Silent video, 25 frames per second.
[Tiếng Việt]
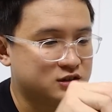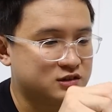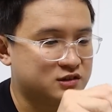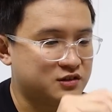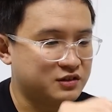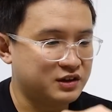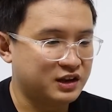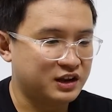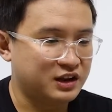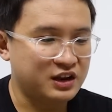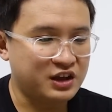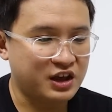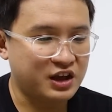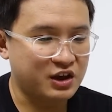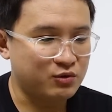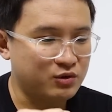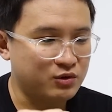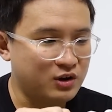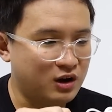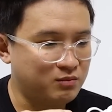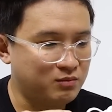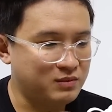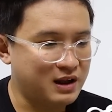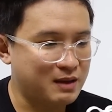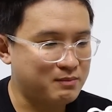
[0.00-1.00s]
sao nhìn kiểu
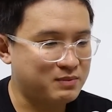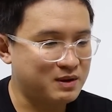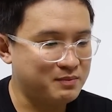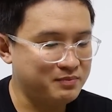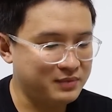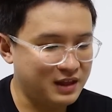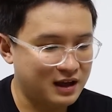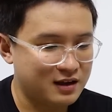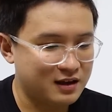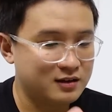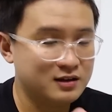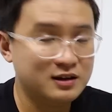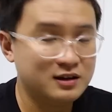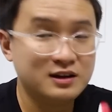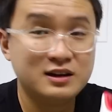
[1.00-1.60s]
nó không đẹp lắm ta